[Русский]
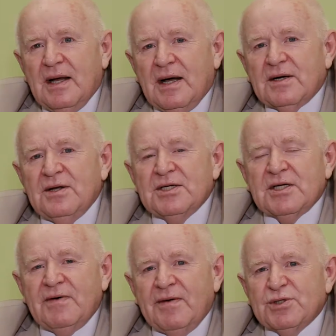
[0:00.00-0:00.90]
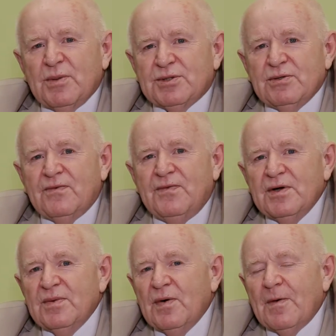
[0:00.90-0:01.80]
организовав собственную
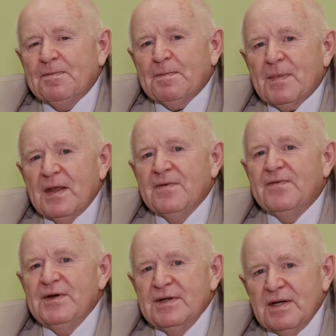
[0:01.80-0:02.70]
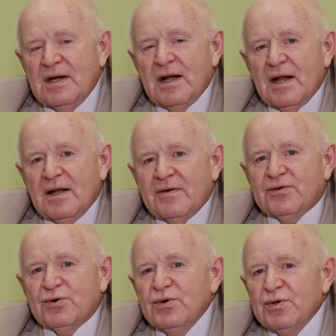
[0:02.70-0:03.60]
фирму – и выйдя в
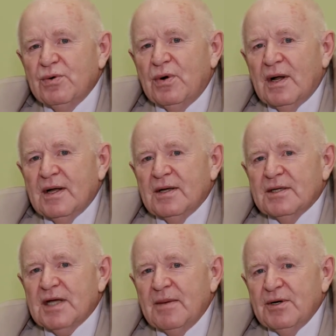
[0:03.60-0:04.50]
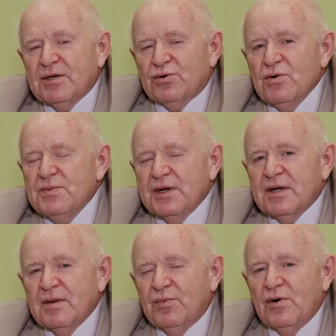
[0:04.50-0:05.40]
тройку самых
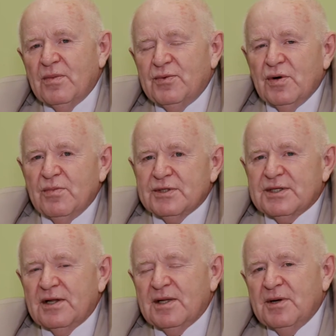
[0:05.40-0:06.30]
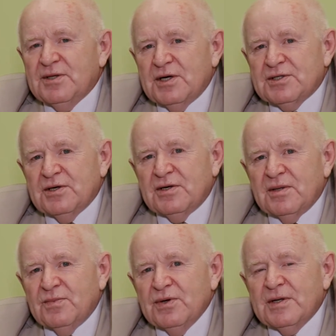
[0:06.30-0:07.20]
крупных по объему строительно-монтажных
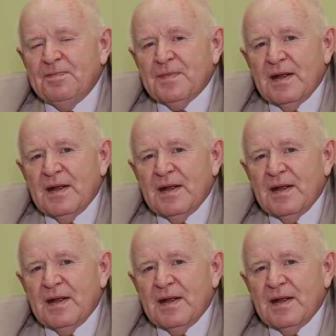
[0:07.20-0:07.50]
работ